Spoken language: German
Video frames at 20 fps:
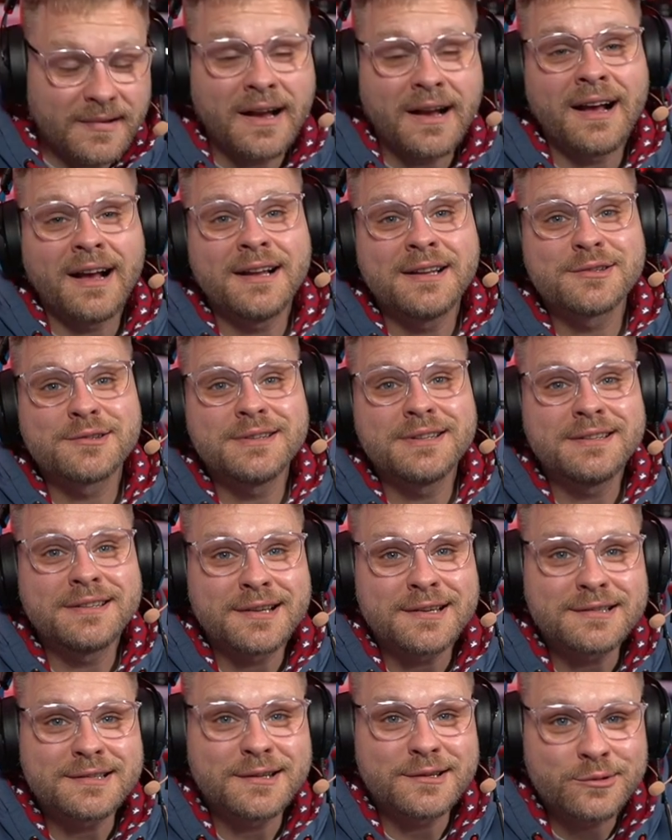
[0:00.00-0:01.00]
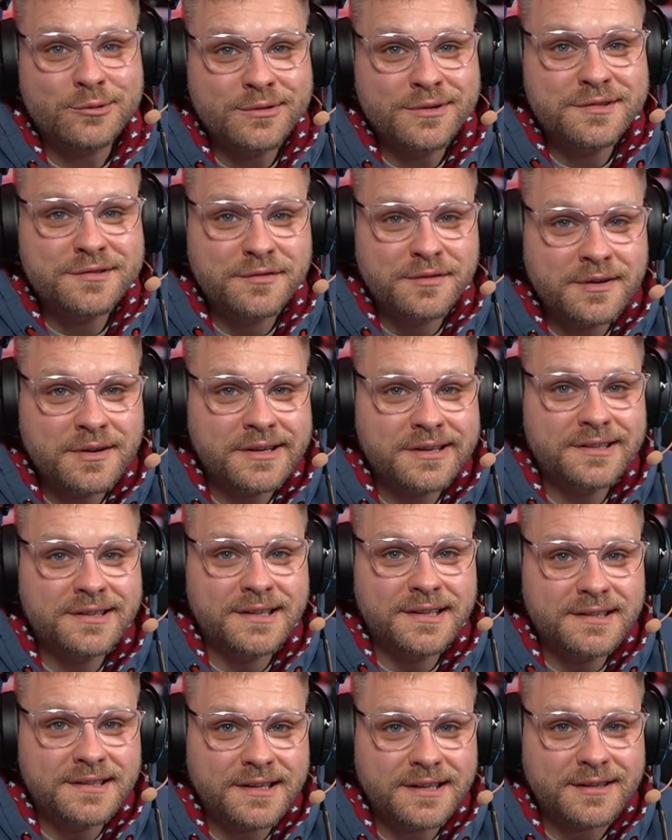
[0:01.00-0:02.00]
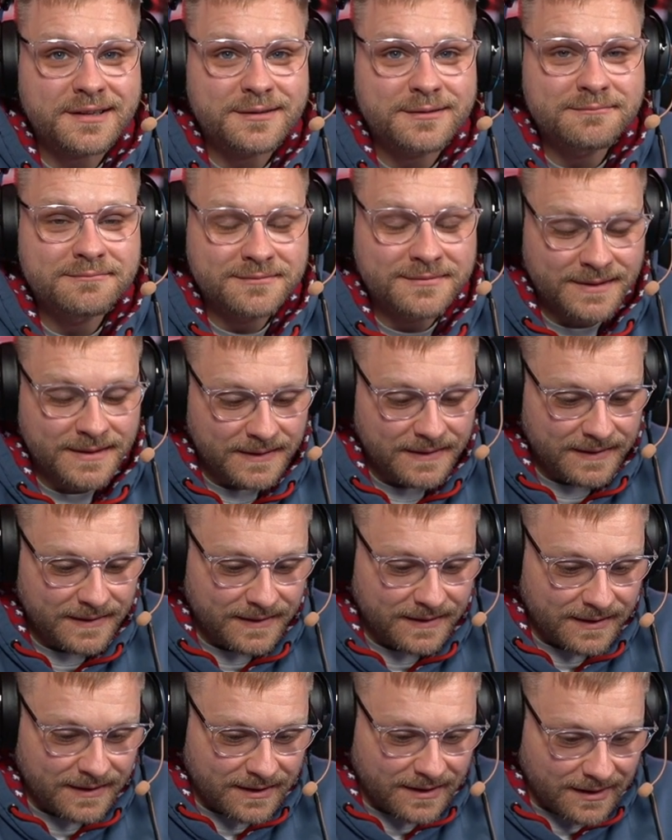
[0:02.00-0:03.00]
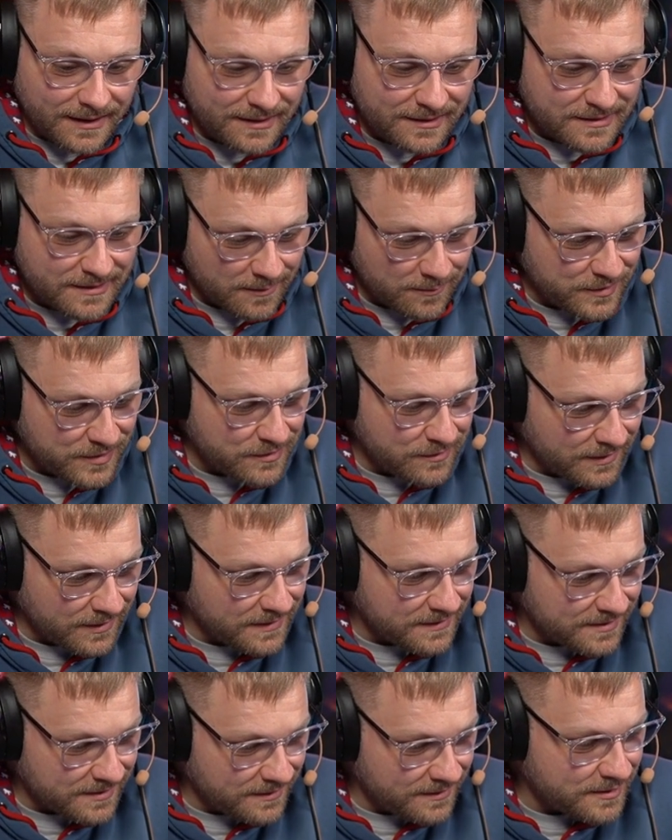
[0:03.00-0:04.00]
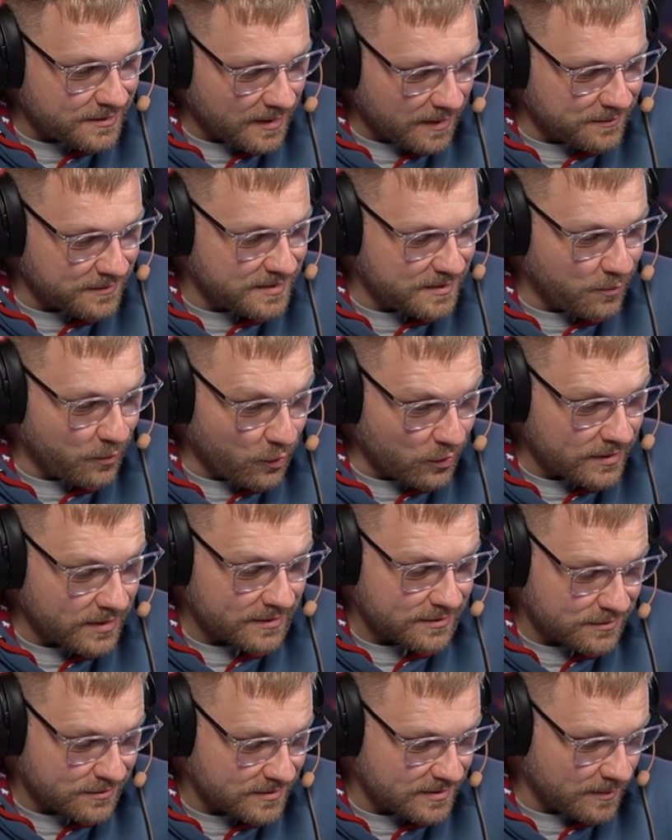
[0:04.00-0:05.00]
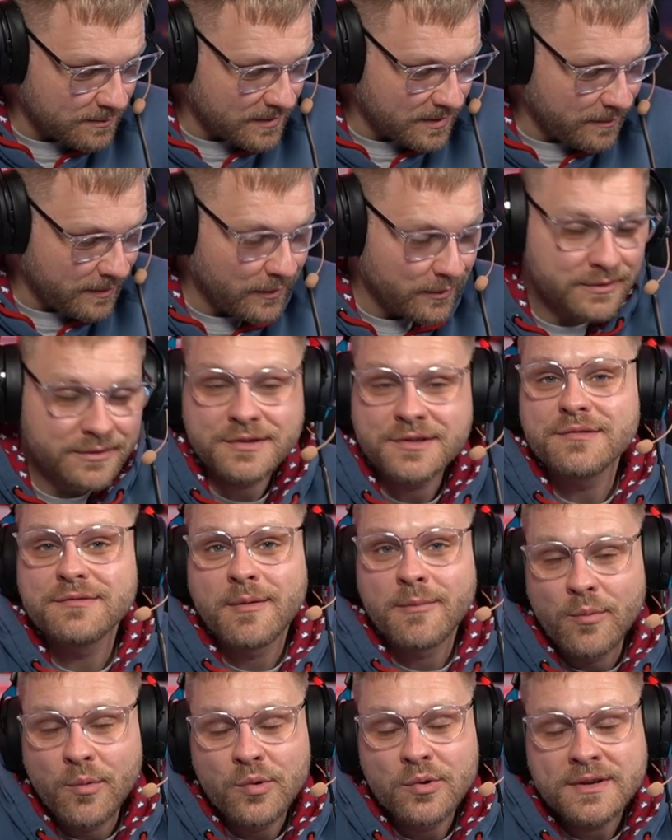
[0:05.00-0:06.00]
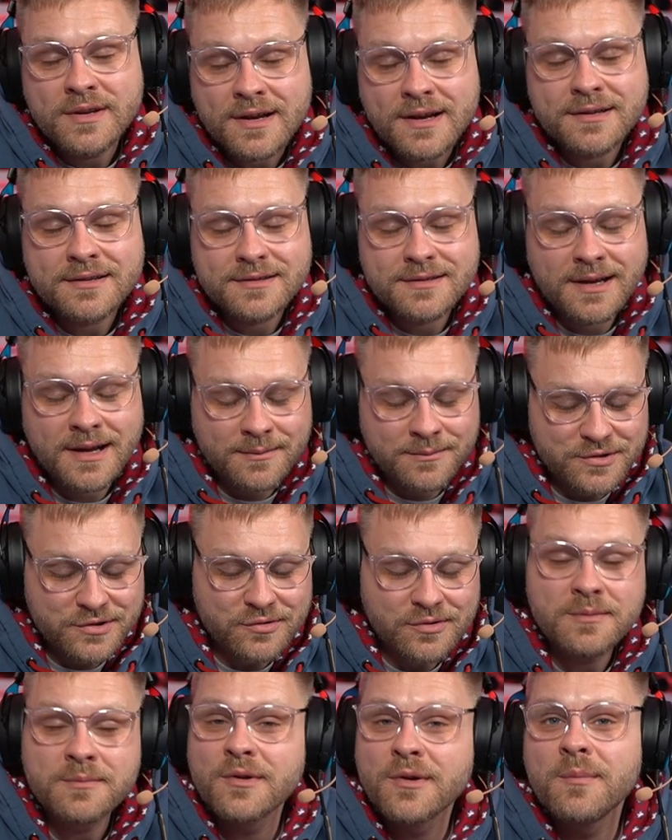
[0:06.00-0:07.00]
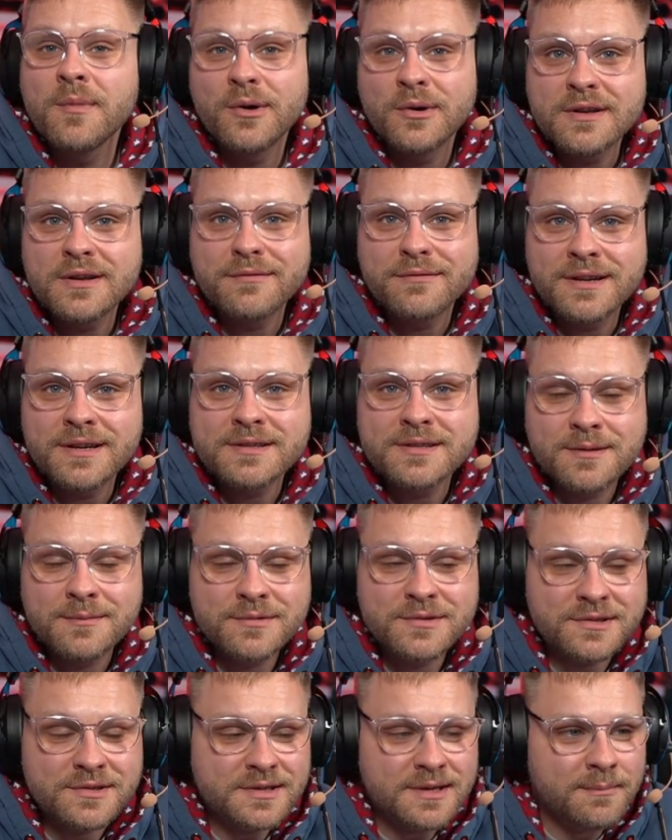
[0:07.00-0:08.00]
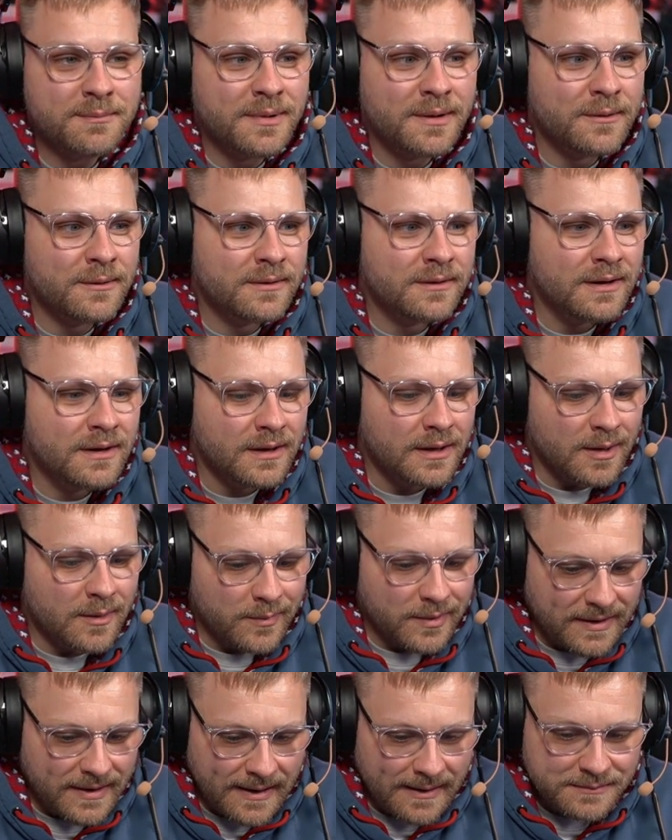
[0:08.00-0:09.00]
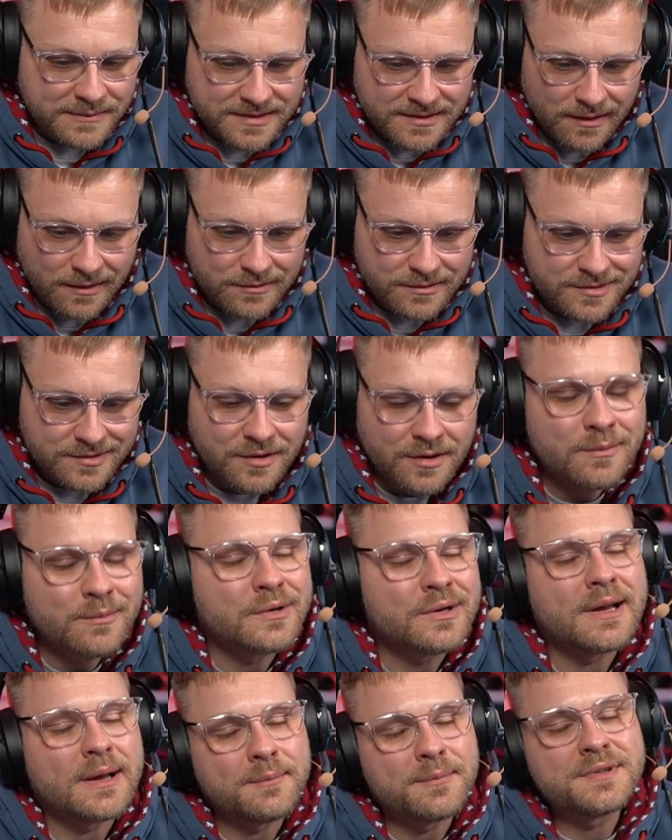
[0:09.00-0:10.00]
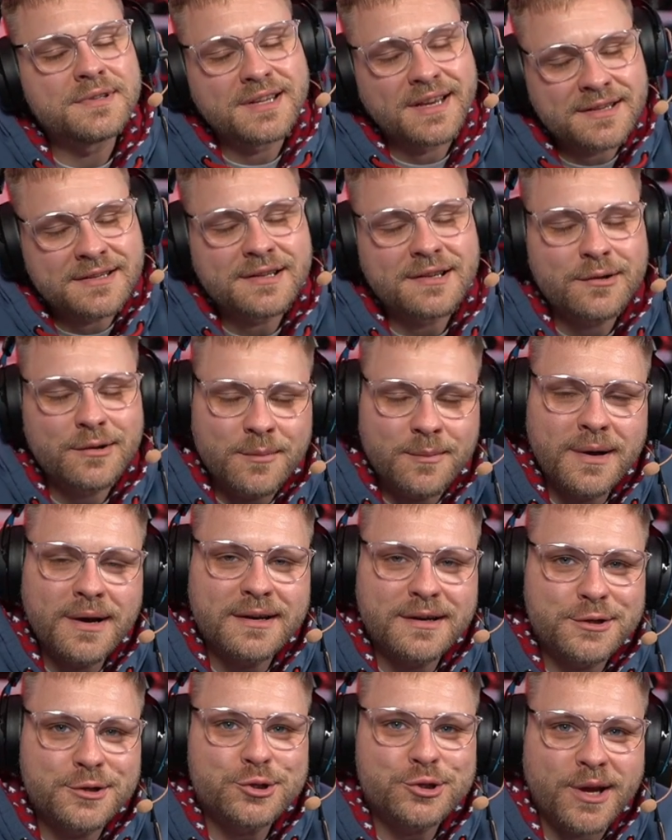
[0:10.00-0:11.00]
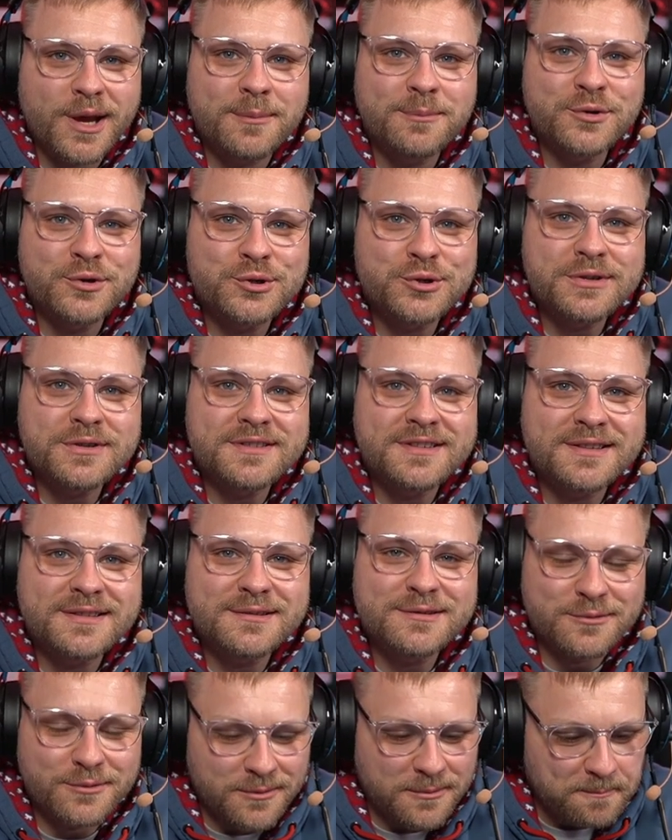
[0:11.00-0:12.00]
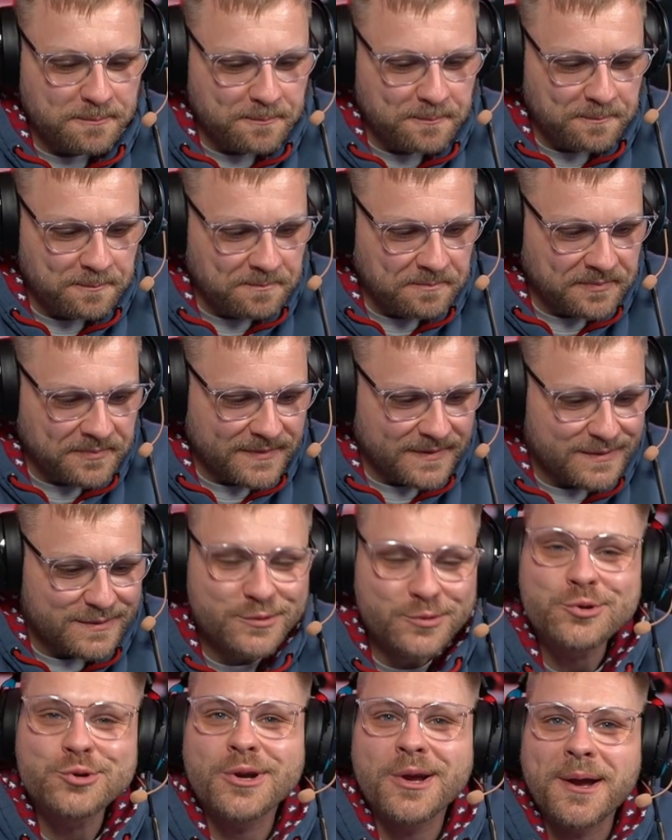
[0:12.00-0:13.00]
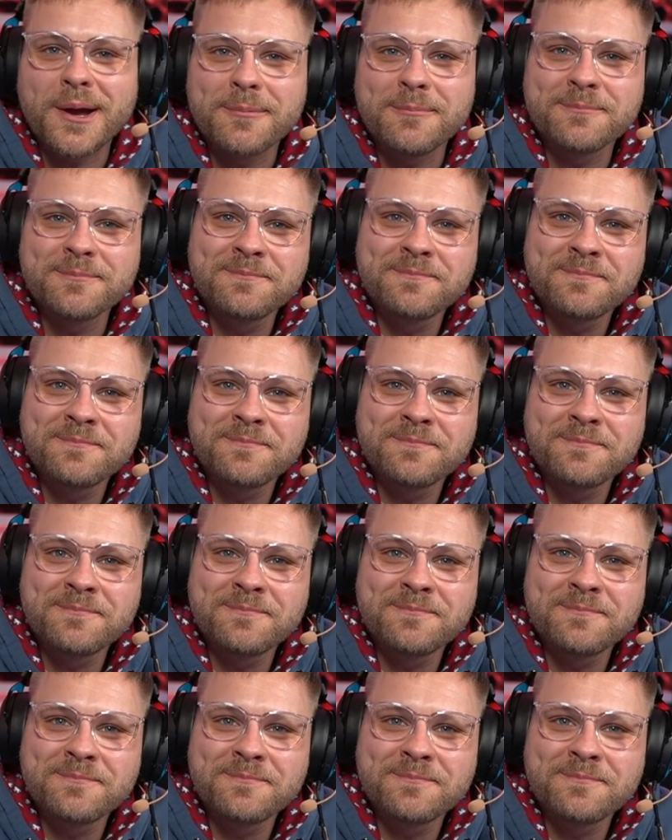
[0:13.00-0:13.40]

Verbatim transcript: also die Tastatur ist wirklich ein Gedicht. Ich kann mich noch entsinnen, ich habe sie montags zusammengebaut und ich war montags nach dem Stream nochmal unterwegs, nach dem Zusammenbauen, bin abends nach Hause gekommen und habe mich extra nochmal an den Schreibtisch gesetzt, um zu schreiben,